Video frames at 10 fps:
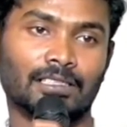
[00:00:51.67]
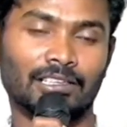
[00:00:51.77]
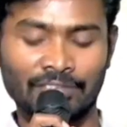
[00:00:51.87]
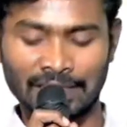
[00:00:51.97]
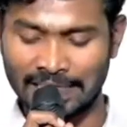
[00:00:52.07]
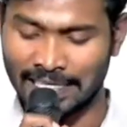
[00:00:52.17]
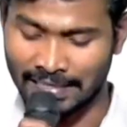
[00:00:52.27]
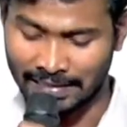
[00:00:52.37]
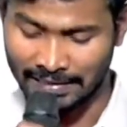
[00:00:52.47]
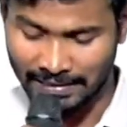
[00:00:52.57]

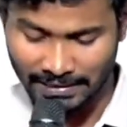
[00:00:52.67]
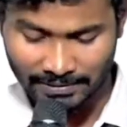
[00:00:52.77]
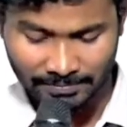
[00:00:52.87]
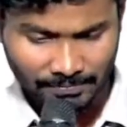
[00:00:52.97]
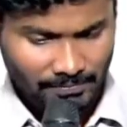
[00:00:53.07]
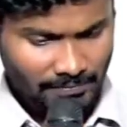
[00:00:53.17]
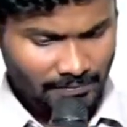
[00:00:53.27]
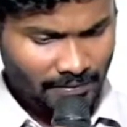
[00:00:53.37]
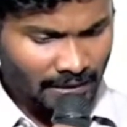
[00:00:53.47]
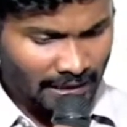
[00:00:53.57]
వింతేంటంటే
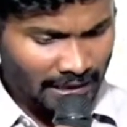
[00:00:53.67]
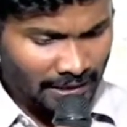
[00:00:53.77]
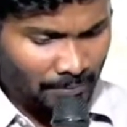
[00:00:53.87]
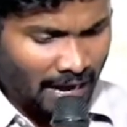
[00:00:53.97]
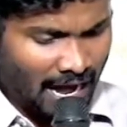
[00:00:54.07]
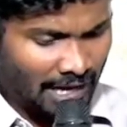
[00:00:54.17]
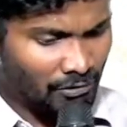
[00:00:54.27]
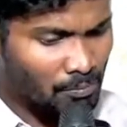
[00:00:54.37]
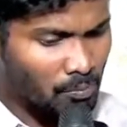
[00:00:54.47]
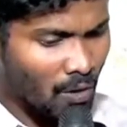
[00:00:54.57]
ఈ
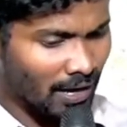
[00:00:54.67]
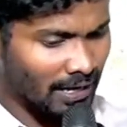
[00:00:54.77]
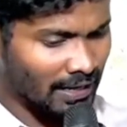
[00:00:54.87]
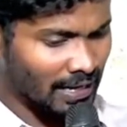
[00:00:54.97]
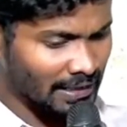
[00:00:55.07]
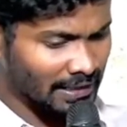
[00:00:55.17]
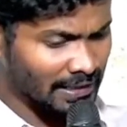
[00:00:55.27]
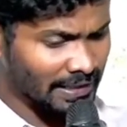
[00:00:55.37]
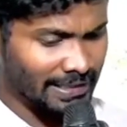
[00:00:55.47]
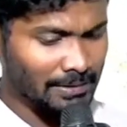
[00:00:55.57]
మానవ
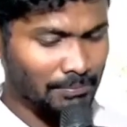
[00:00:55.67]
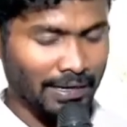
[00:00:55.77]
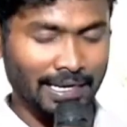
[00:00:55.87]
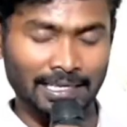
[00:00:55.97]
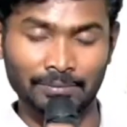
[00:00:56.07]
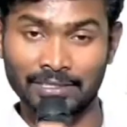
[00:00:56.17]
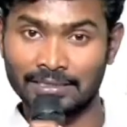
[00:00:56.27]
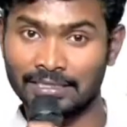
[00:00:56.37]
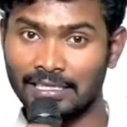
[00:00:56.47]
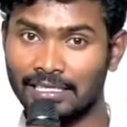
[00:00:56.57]
పోకడలన్నిటినీ పక్కన
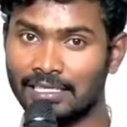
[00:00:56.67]
పెడితే